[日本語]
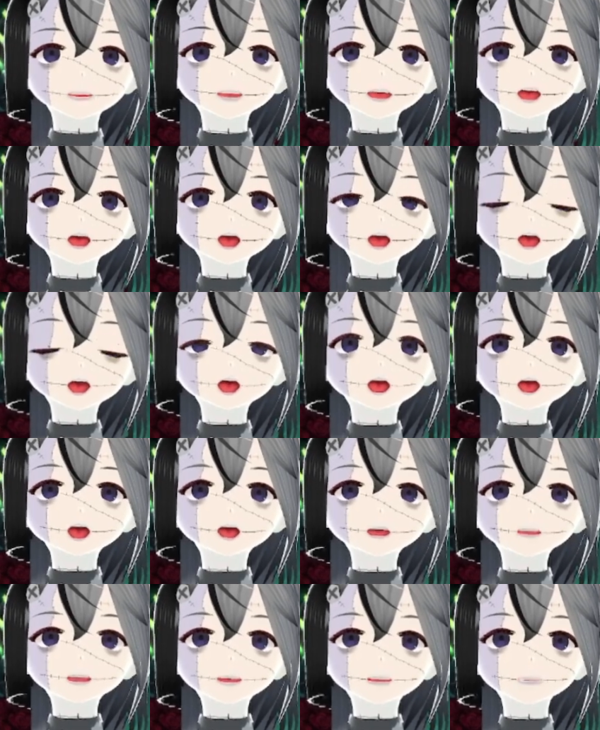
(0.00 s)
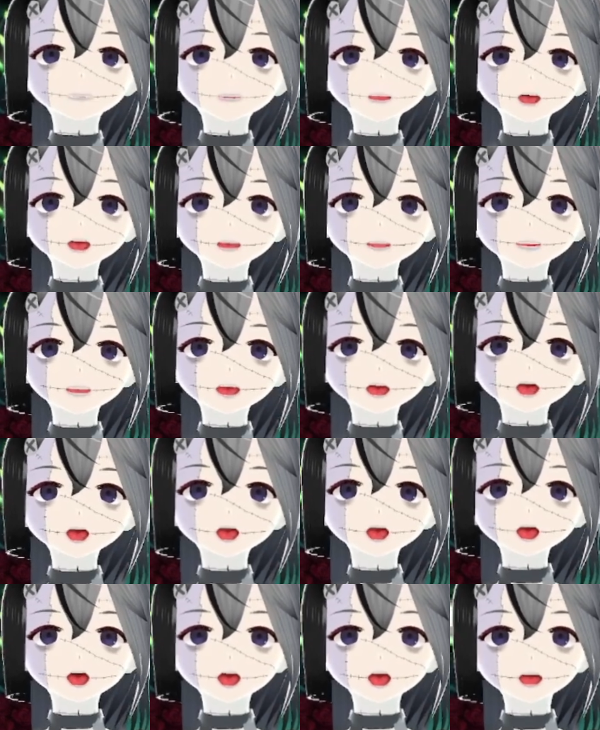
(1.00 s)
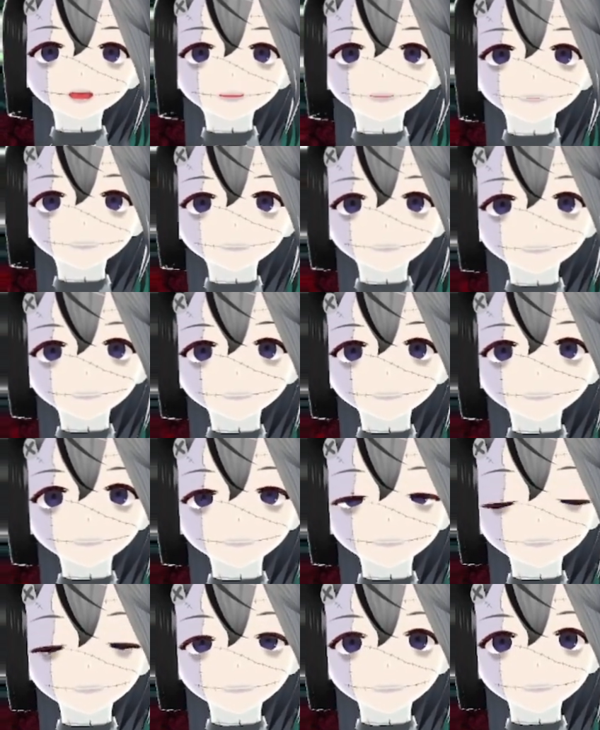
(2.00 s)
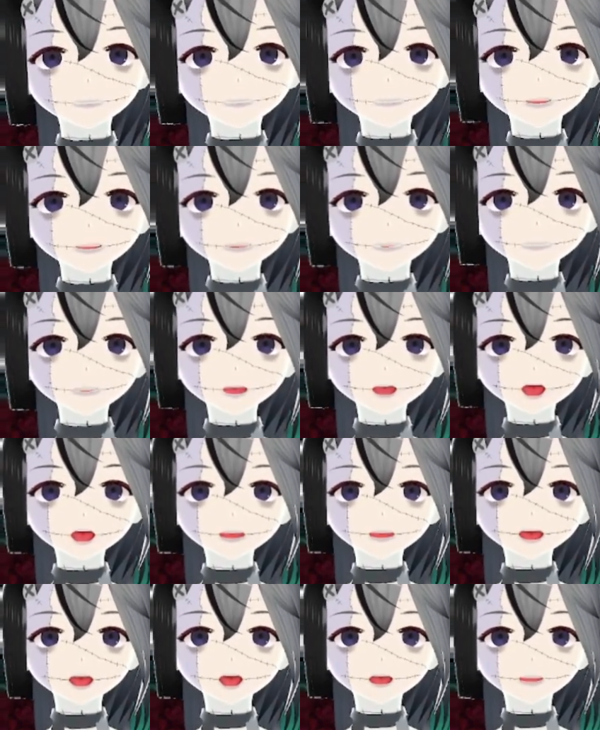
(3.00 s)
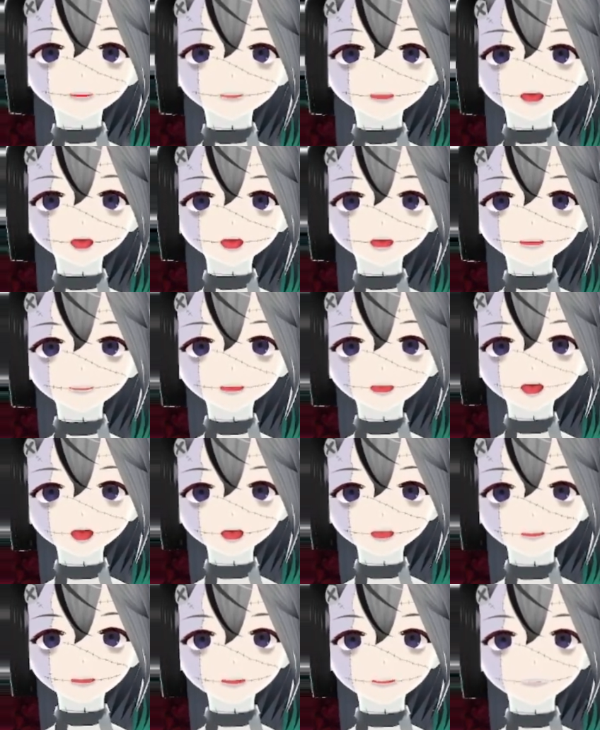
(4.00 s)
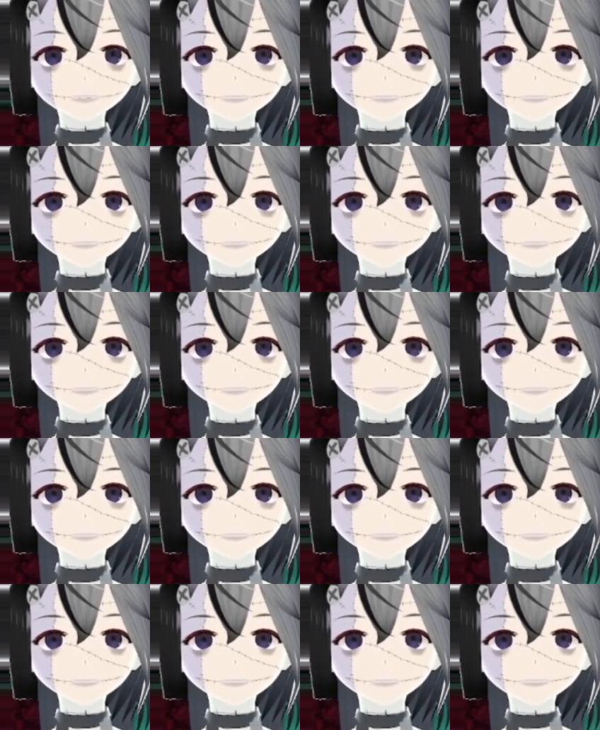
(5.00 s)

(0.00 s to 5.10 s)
も入ったりする可能性あるんで、うん。そこら辺は注意必要かなとは思